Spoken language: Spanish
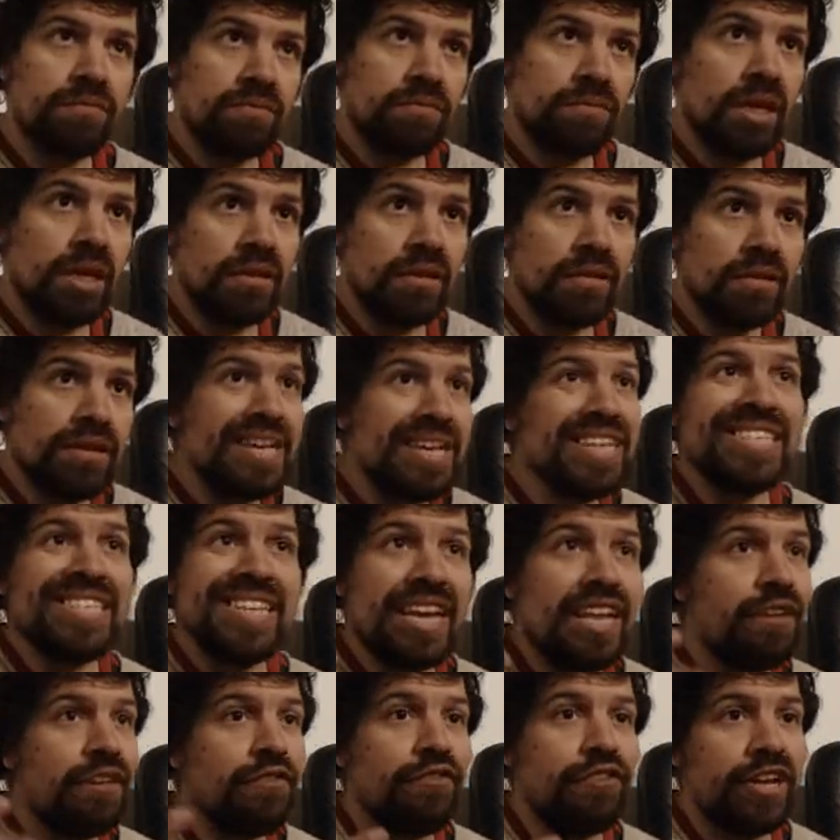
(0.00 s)
¿Bien? Esa es
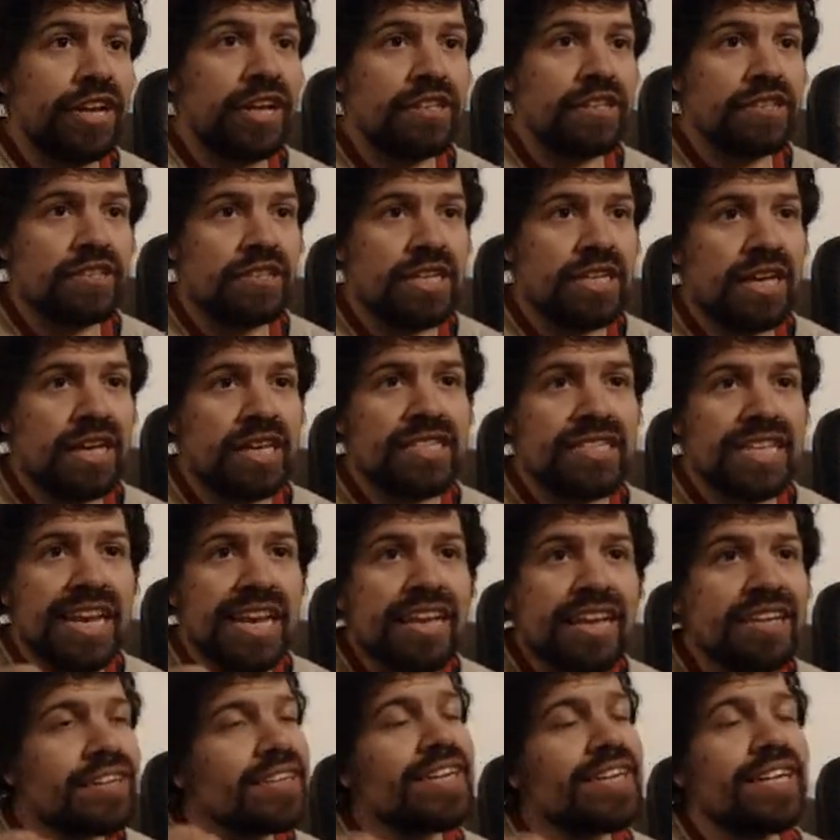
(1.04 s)
la diferencia, esa es
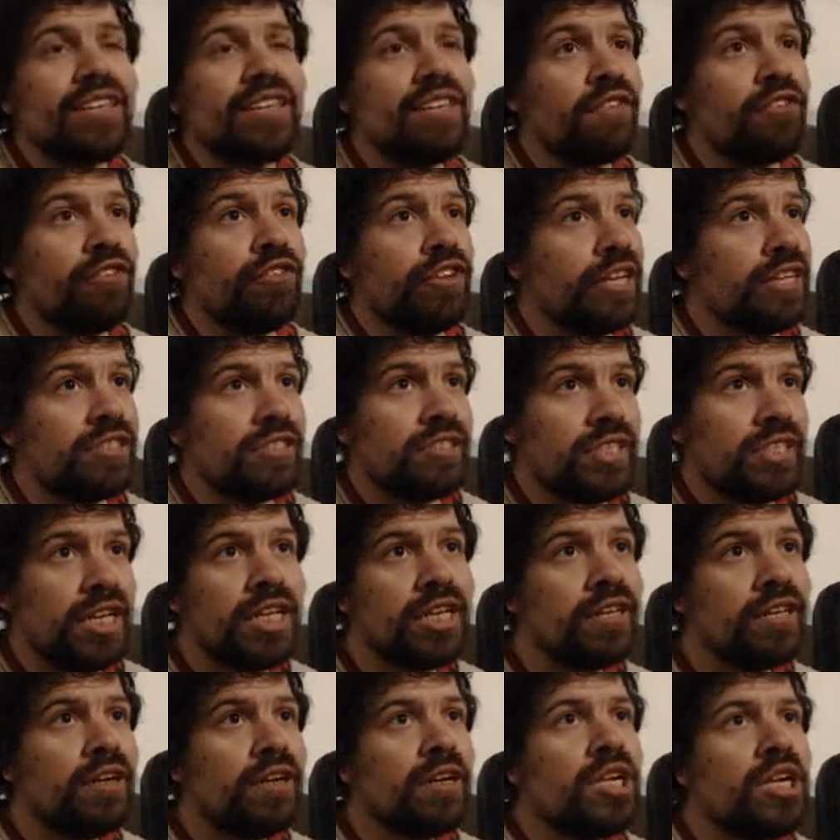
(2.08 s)
la gran diferencia
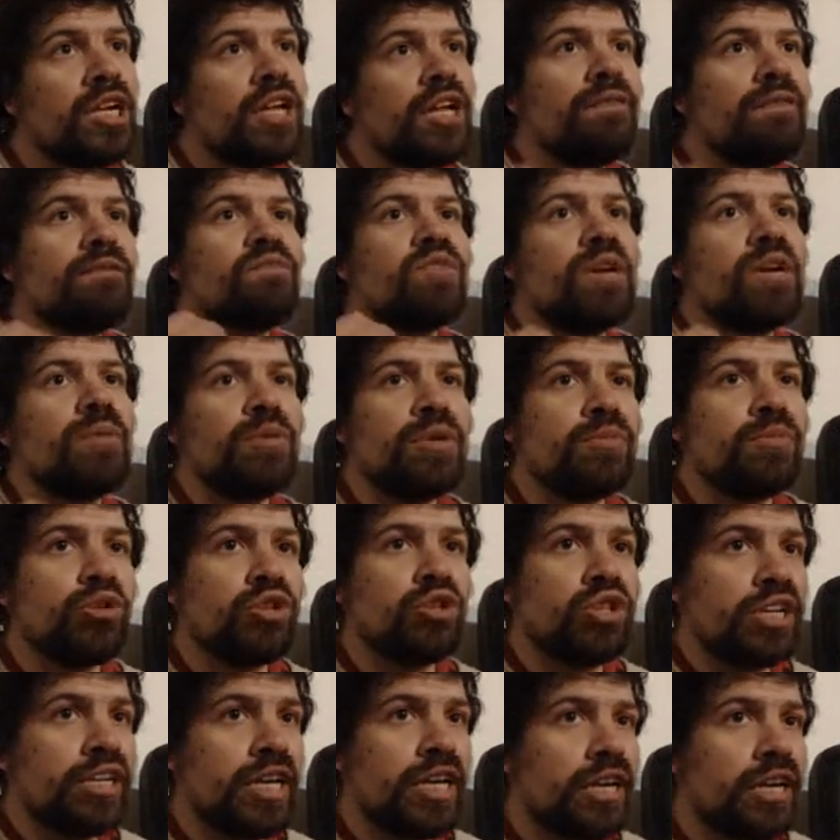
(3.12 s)
que podemos
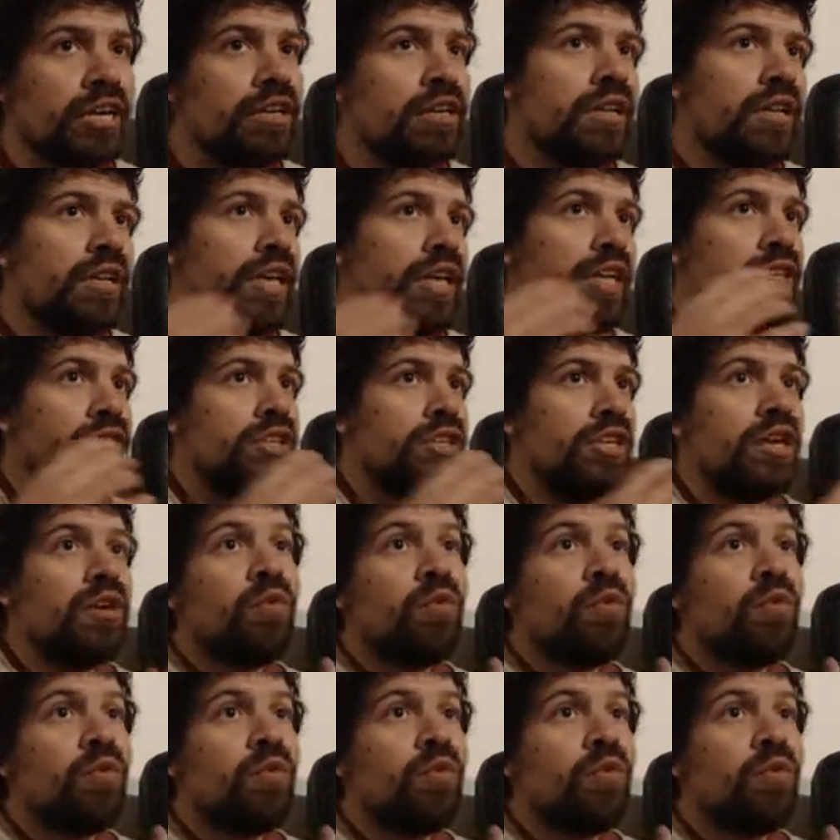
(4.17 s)
tener entre